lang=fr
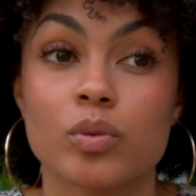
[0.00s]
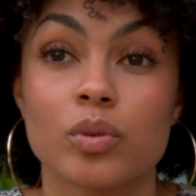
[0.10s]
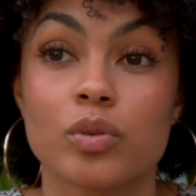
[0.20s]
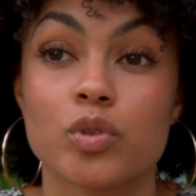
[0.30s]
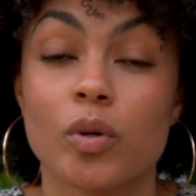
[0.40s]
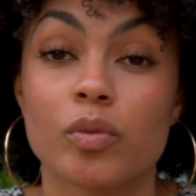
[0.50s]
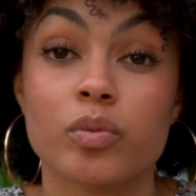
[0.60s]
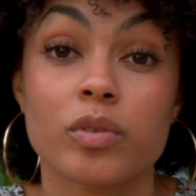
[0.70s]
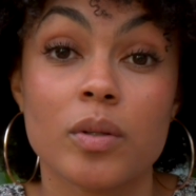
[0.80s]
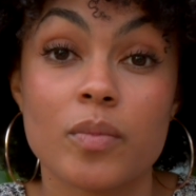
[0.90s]
Je, m'en
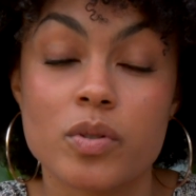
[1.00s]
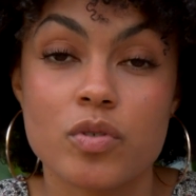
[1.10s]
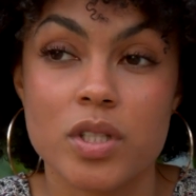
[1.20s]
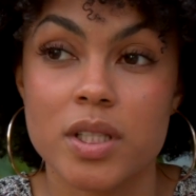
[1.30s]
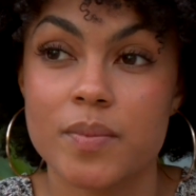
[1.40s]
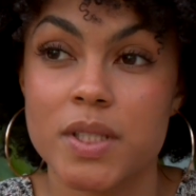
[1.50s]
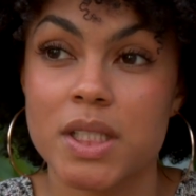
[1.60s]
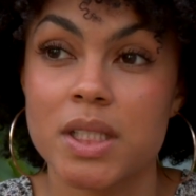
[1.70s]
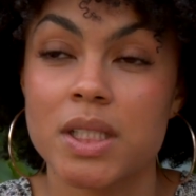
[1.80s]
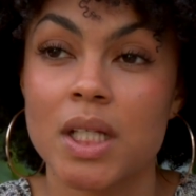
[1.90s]
foutais parce que j'étais
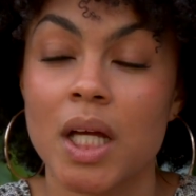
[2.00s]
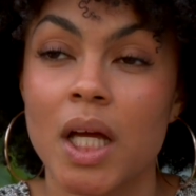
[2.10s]
petite.